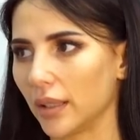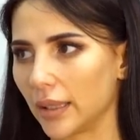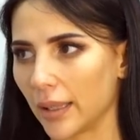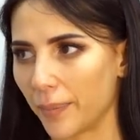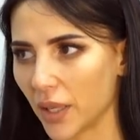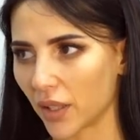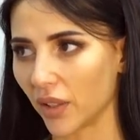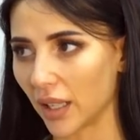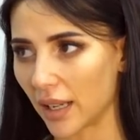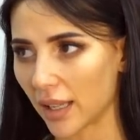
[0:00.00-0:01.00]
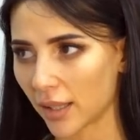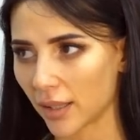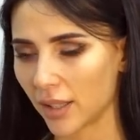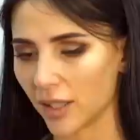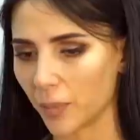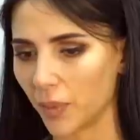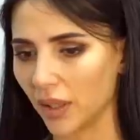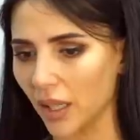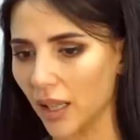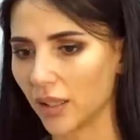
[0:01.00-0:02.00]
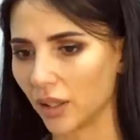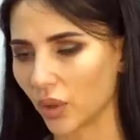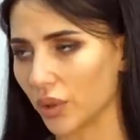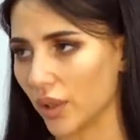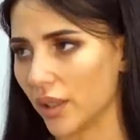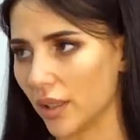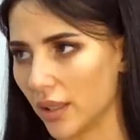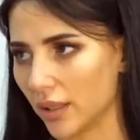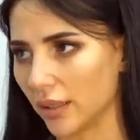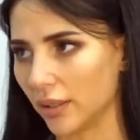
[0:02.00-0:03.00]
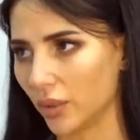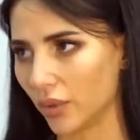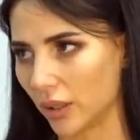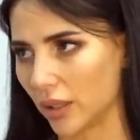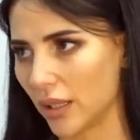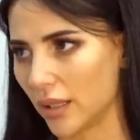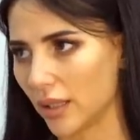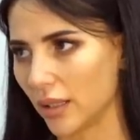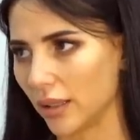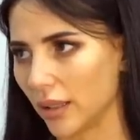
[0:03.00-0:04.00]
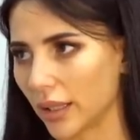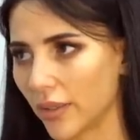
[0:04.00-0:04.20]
Это я первый раз испытала такое сильное, ну, волнение на